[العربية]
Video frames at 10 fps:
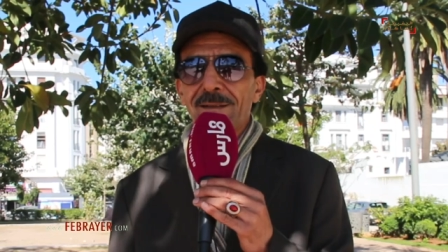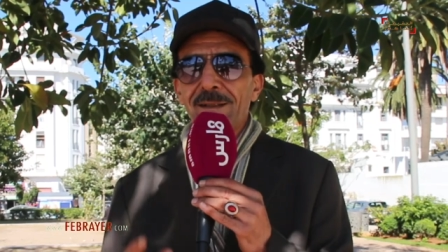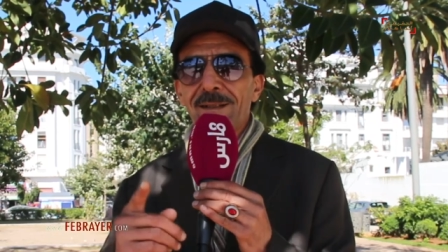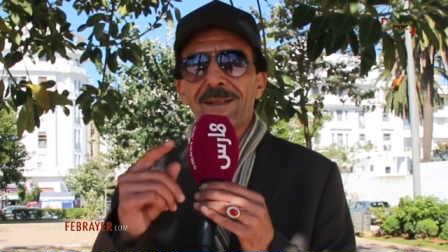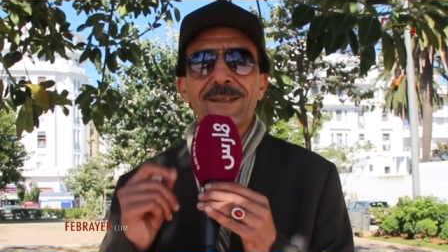
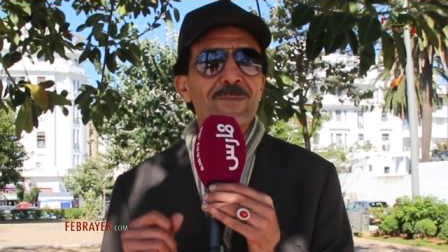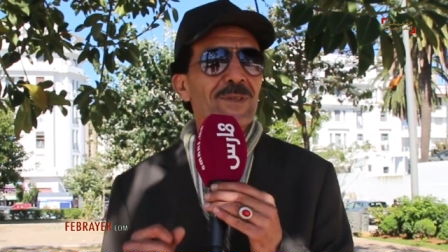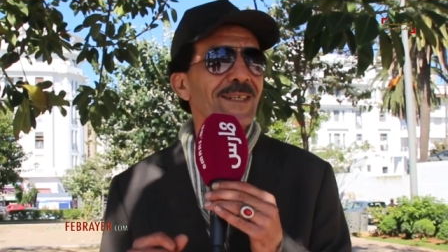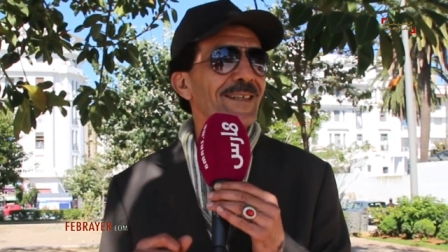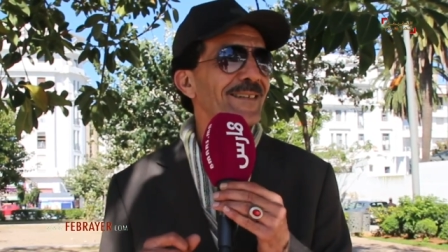تحية حيت
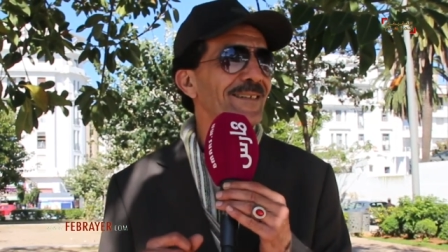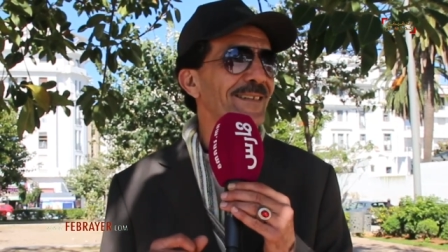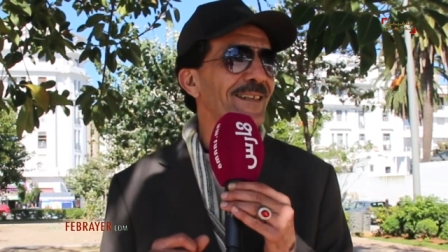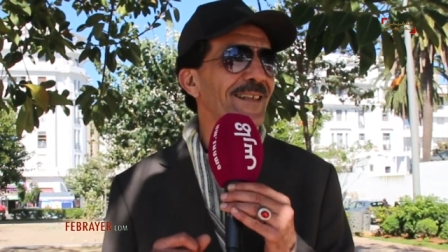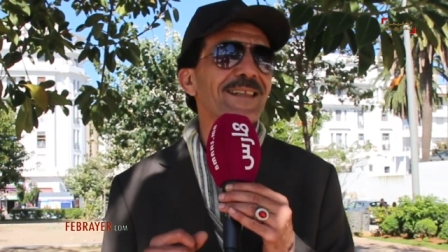مزين
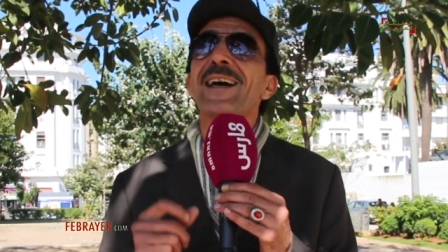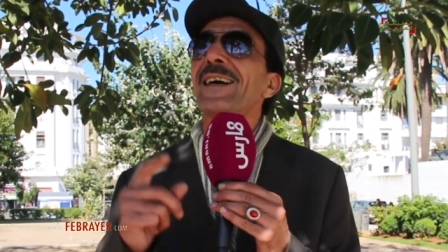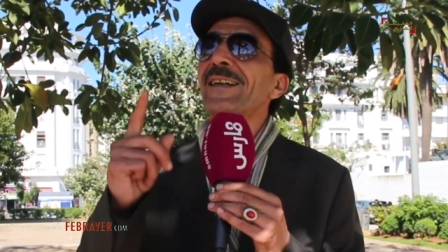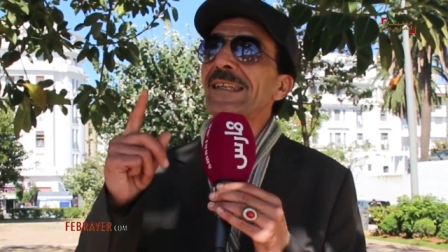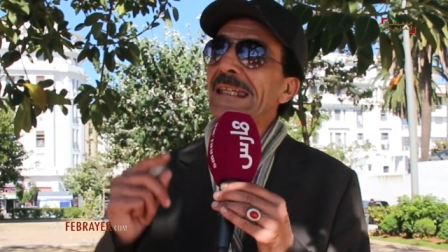
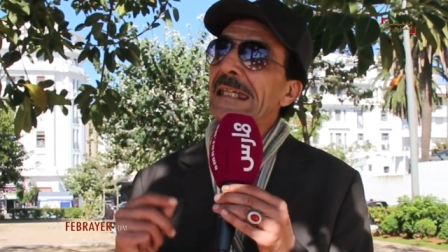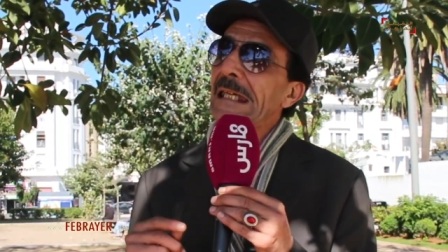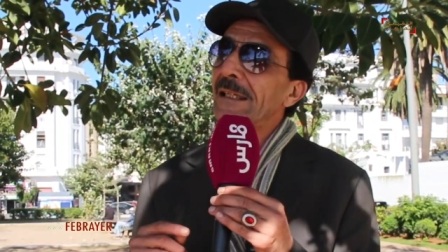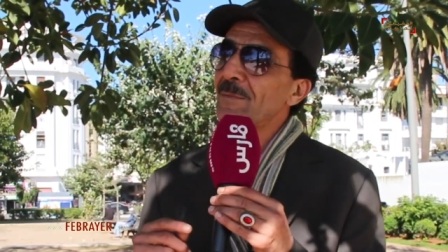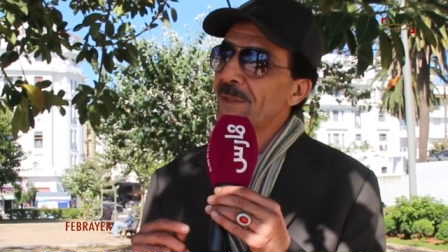تحية
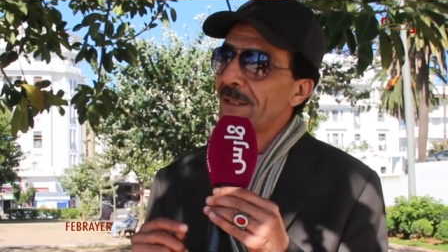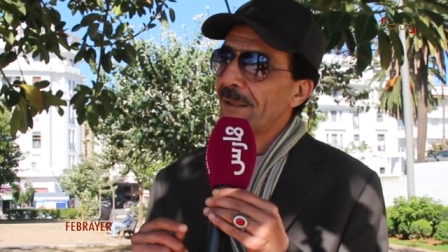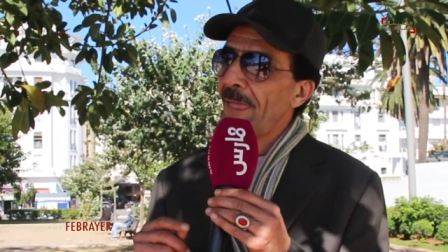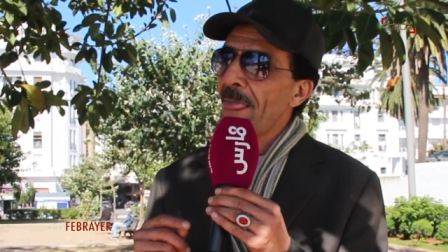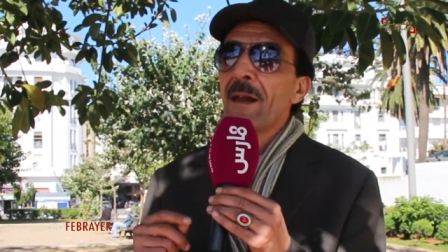حيت
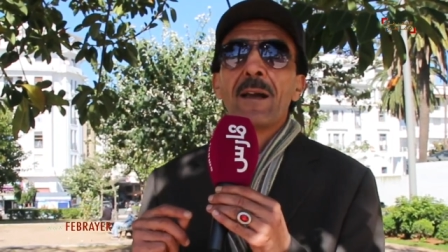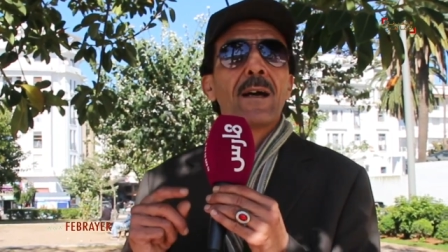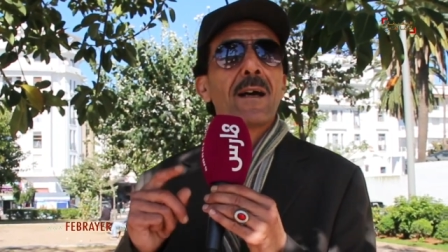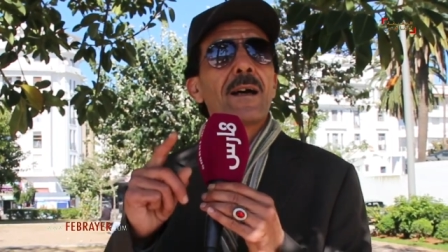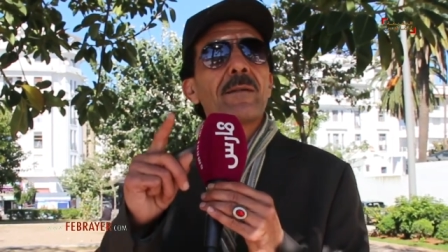مزين
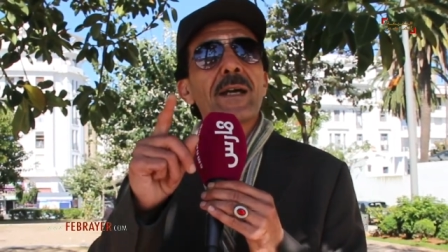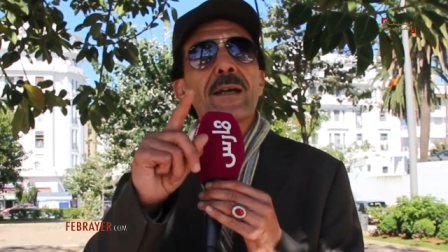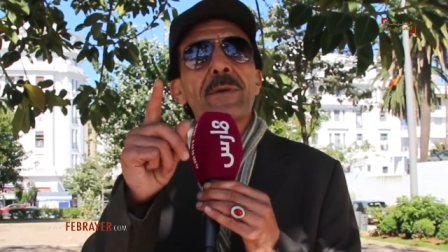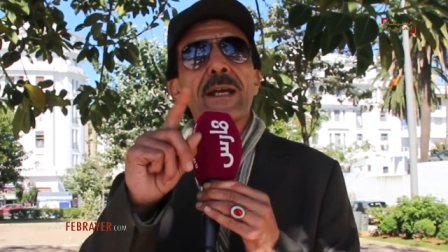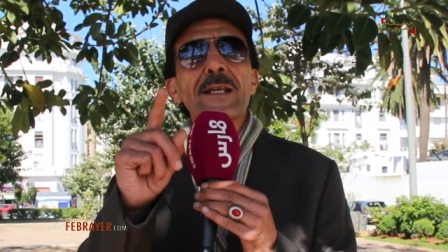آه
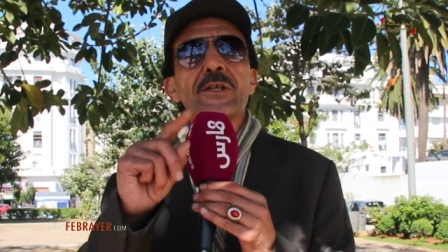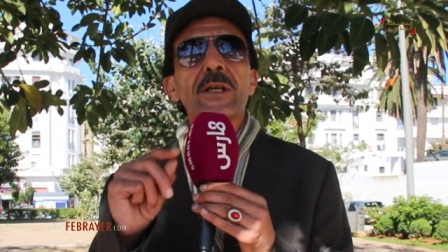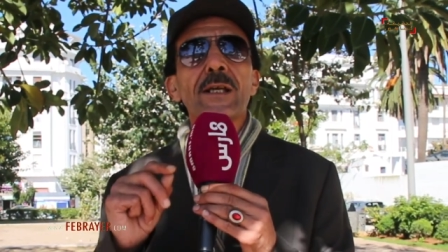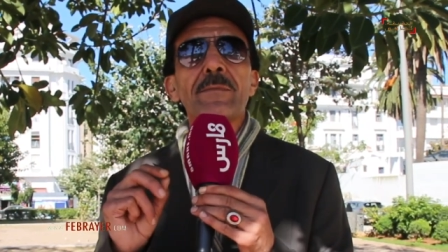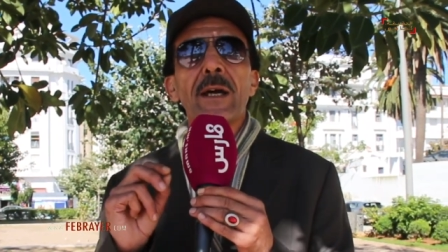ما ما قلتش شي
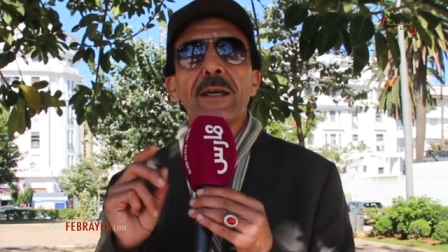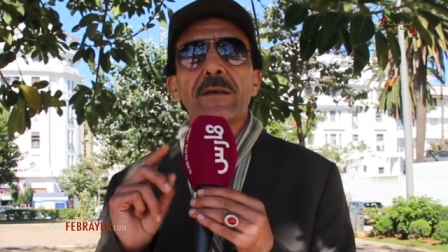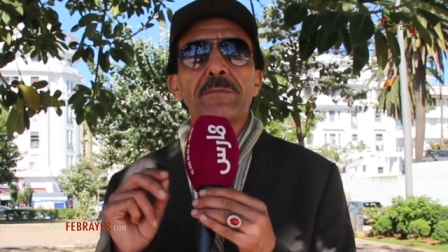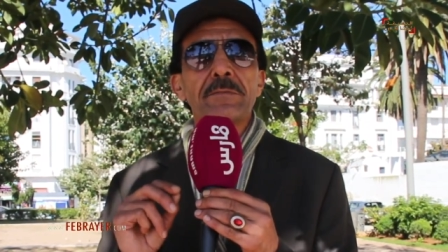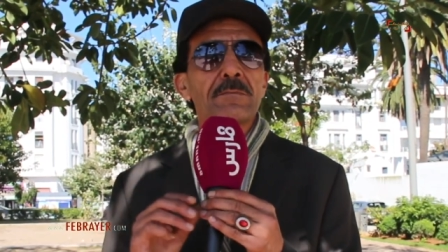كلمة
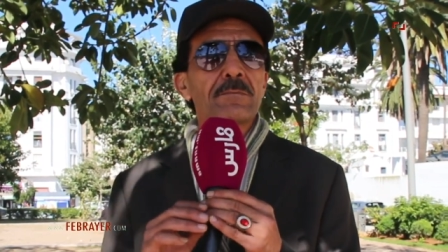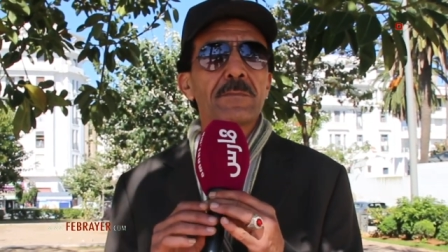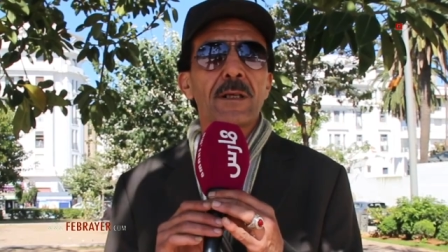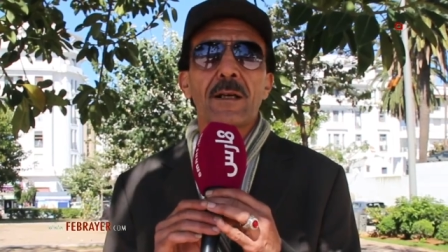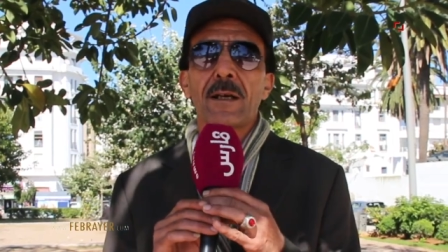عيب
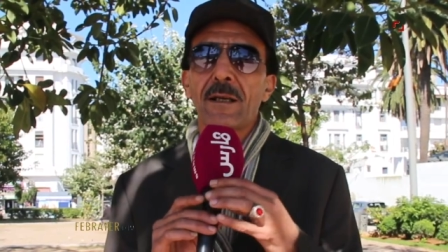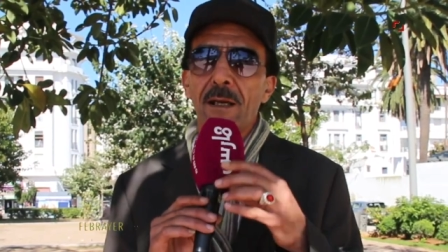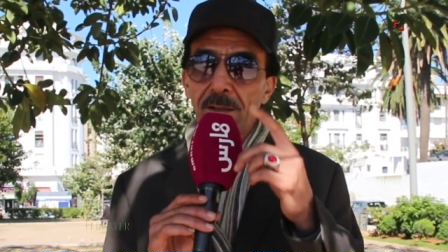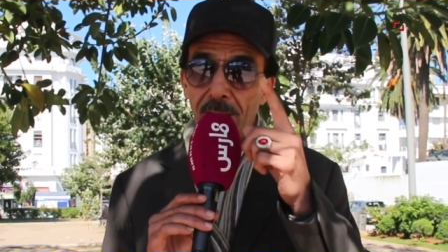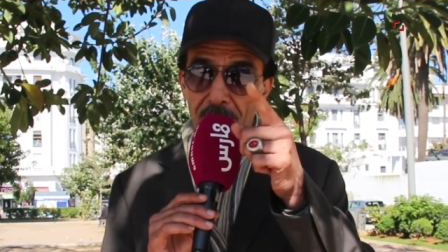آه
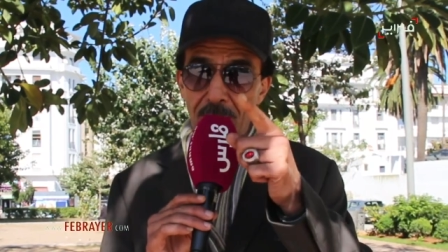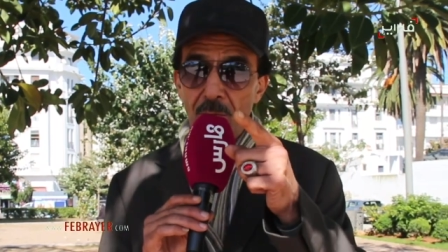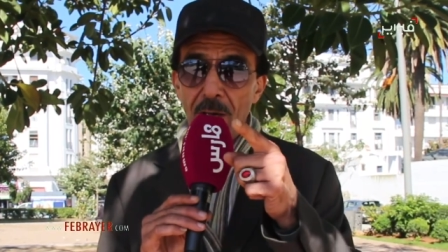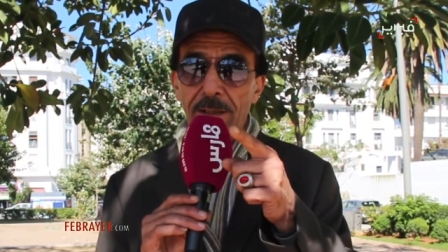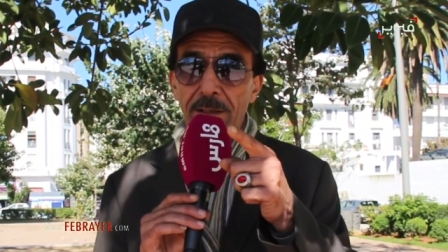أنا هضرت على
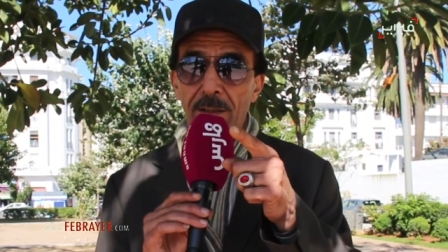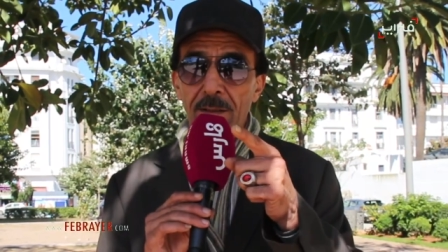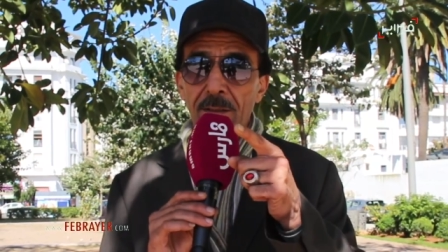الواقع